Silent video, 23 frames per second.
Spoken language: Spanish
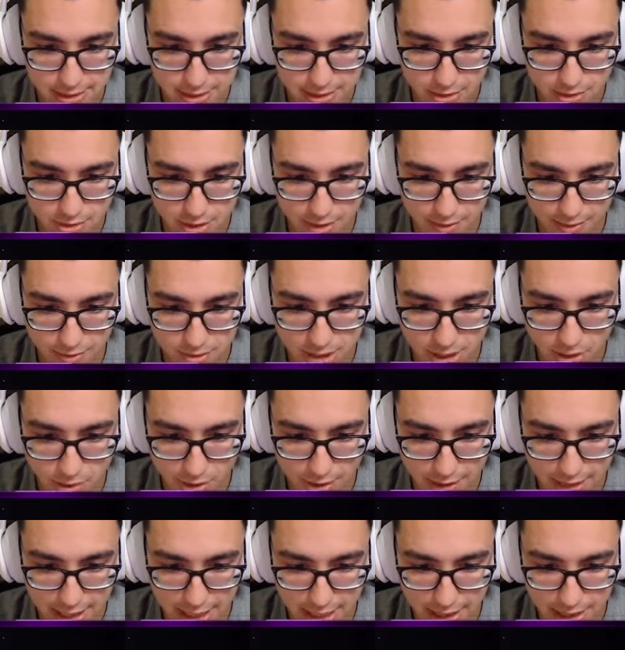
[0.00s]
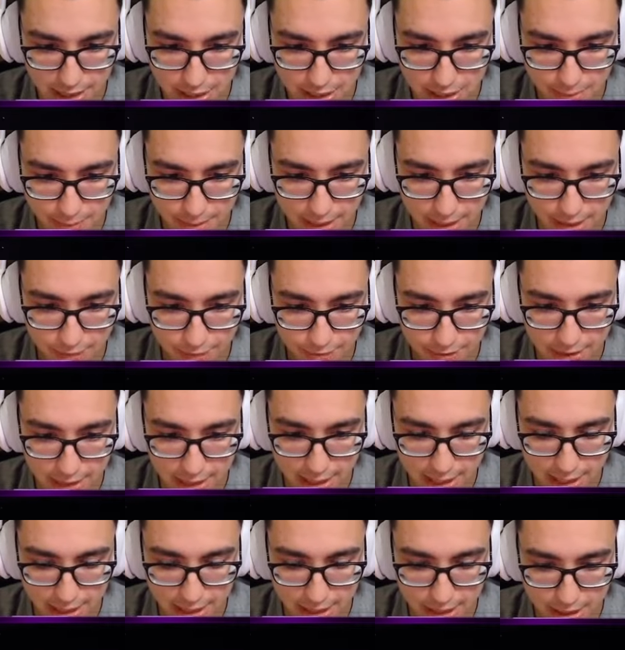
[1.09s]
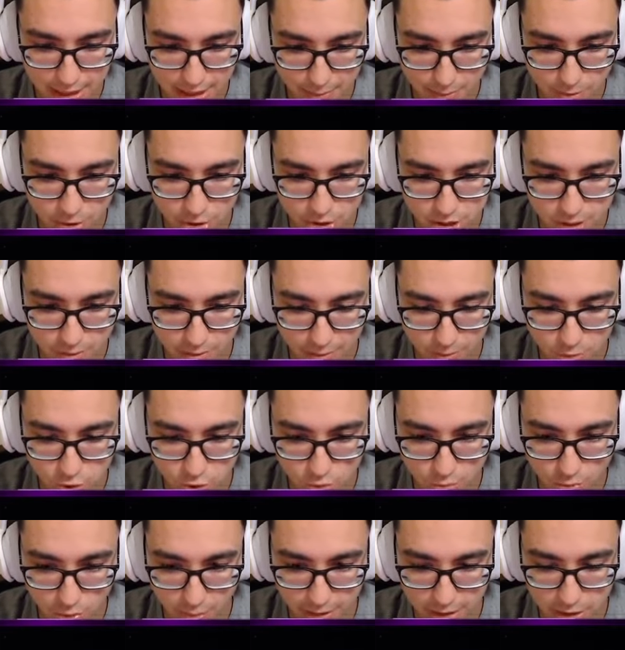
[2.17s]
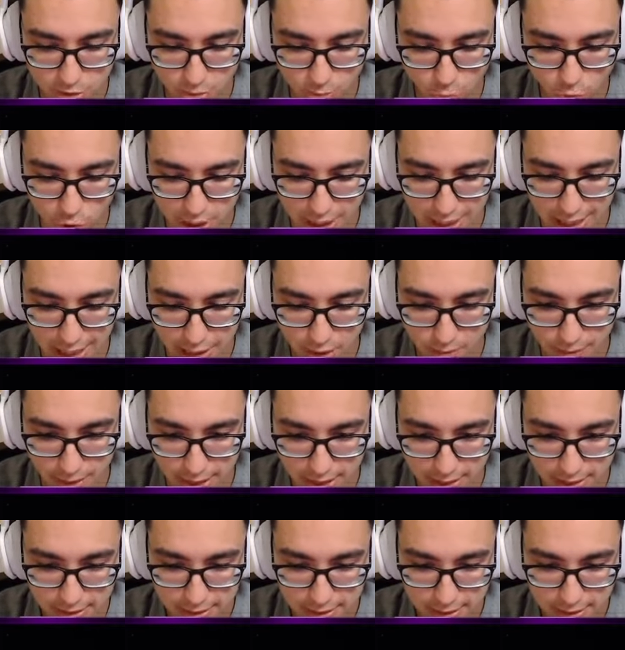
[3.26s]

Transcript: Nos la vamos a guardar, quizá para el final, quizá por si vemos un momento muy claro, ¿vale?